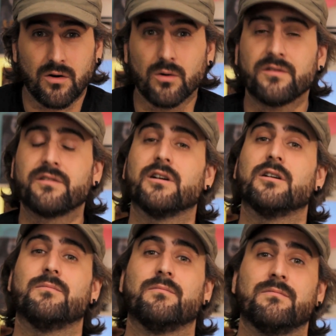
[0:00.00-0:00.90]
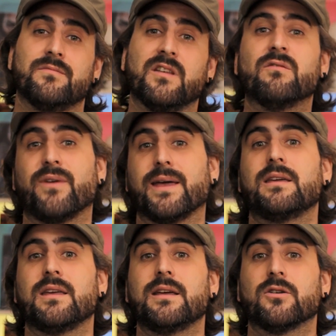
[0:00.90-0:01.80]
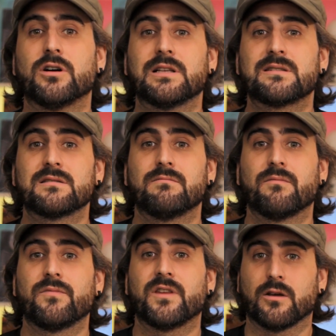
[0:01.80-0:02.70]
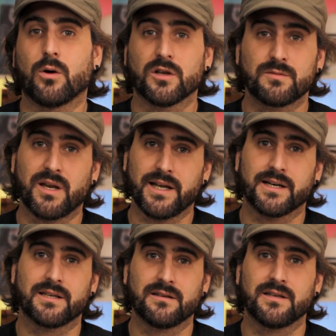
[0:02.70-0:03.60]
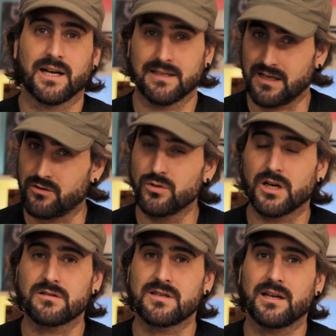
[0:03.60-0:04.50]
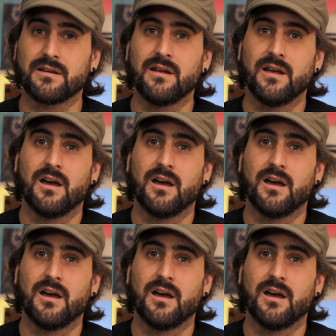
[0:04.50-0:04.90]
und ähm, diesen Fake Geek Girls den Cosplayerinnen, die halt sehr gut aussahen,